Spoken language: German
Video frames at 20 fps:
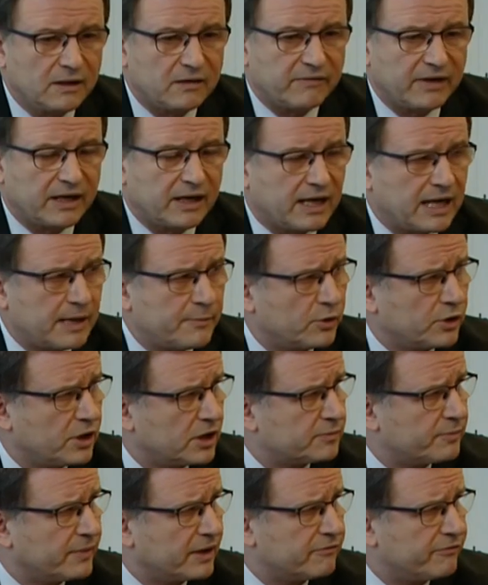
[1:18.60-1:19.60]
Werner Amon
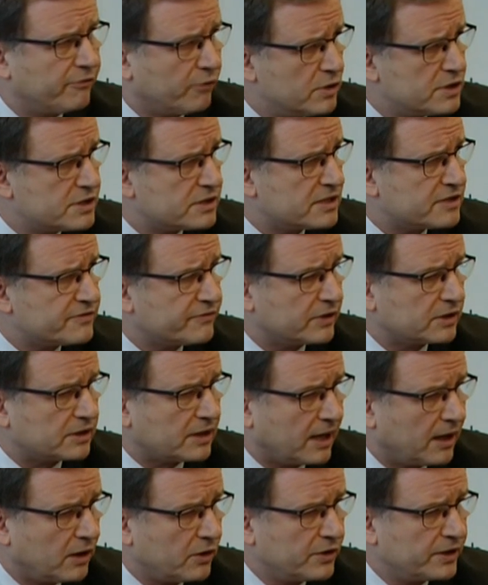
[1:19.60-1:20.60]
hat mein vollstes
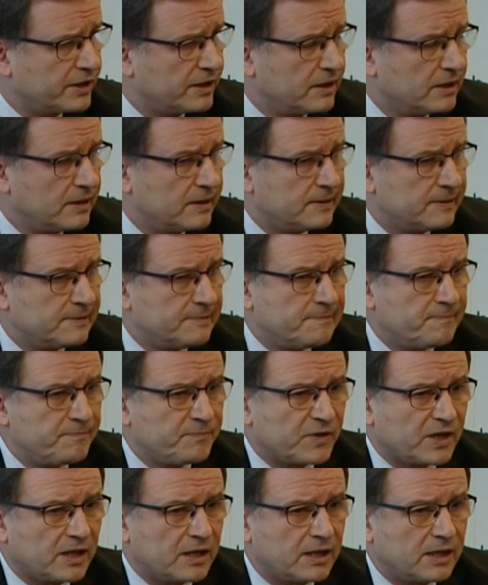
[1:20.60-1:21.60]
Vertrauen.
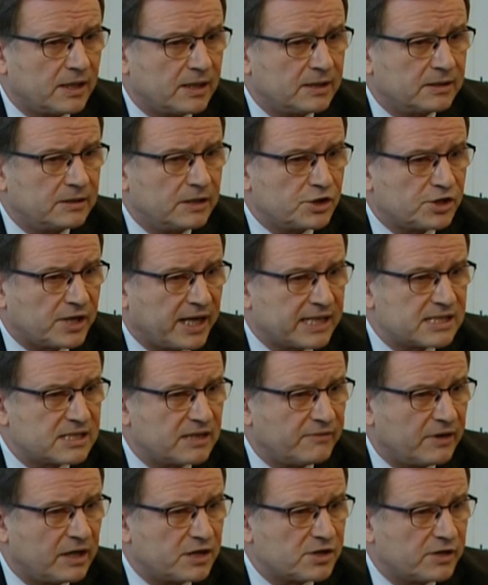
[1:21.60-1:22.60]
Äh, die
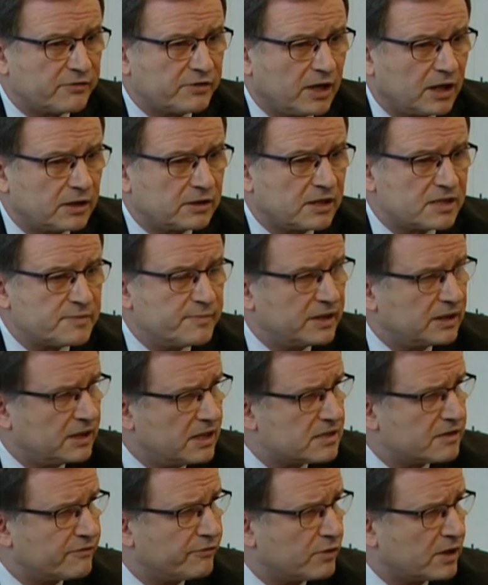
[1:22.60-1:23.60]
Staatsanwaltschaft hat das mit
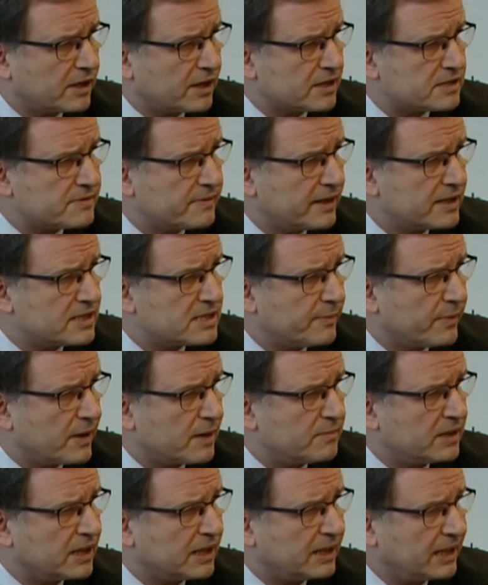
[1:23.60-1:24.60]
dieser Vorgangsweise
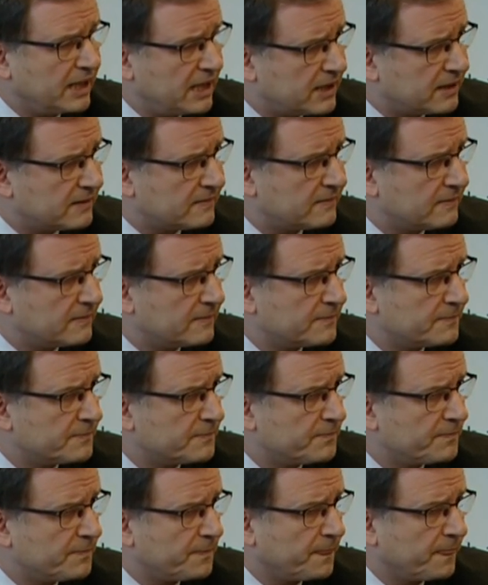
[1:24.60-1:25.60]
bei mir nicht.
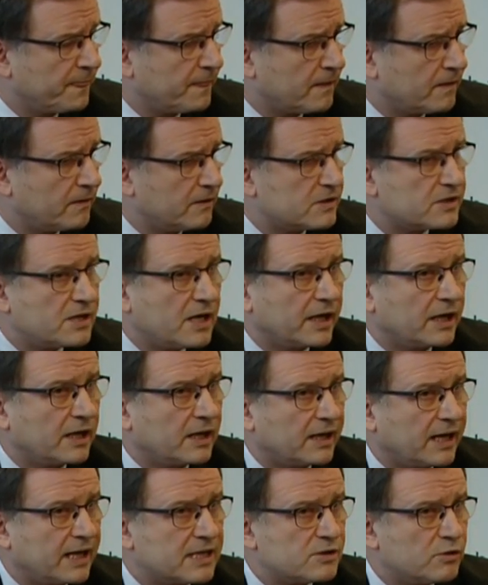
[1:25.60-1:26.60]
Und ich sage
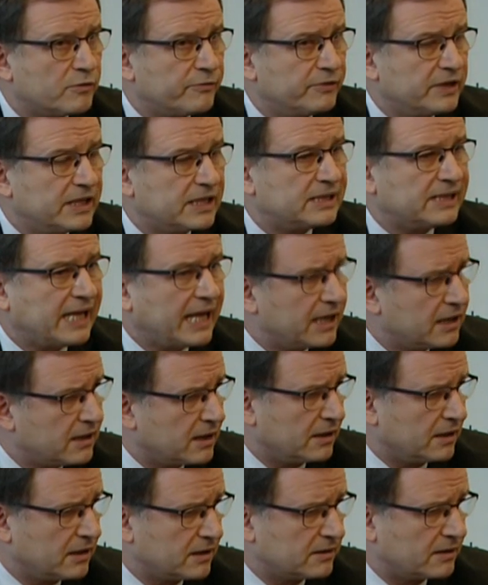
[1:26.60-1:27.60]
Ihnen ganz offen, ich
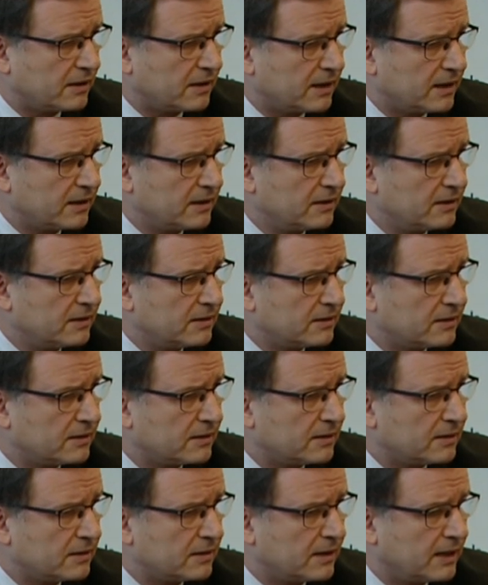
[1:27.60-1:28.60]
denke nicht daran,
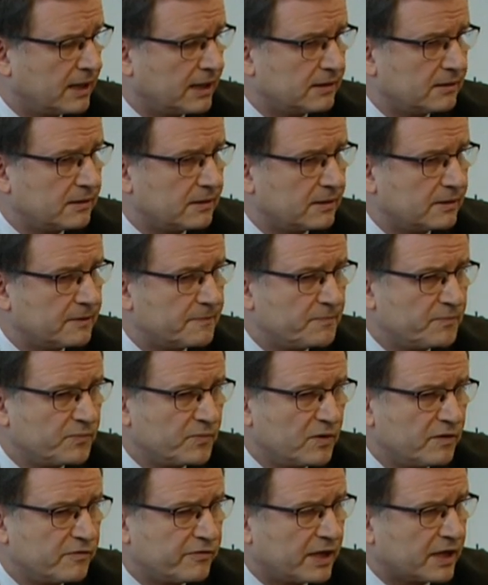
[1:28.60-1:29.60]
äh, an der
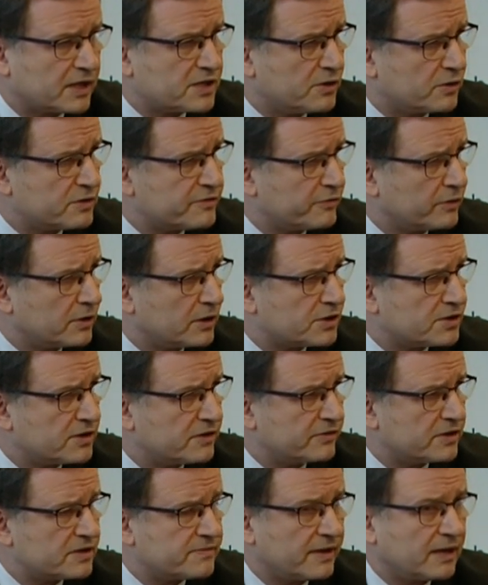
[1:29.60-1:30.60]

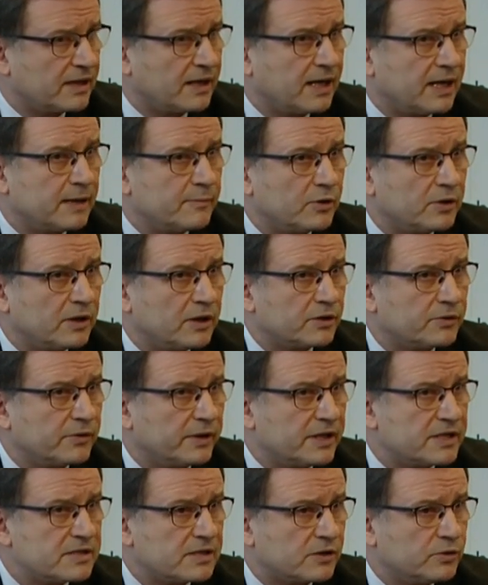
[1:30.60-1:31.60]
Fraktionsführerschaft des Werner Amon auch nur
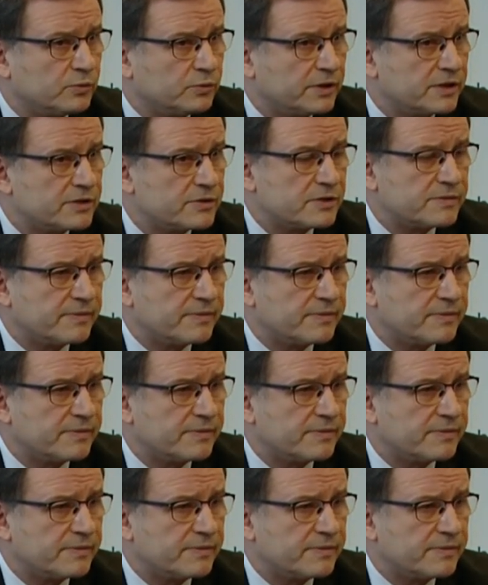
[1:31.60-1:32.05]
eine Sekunde zu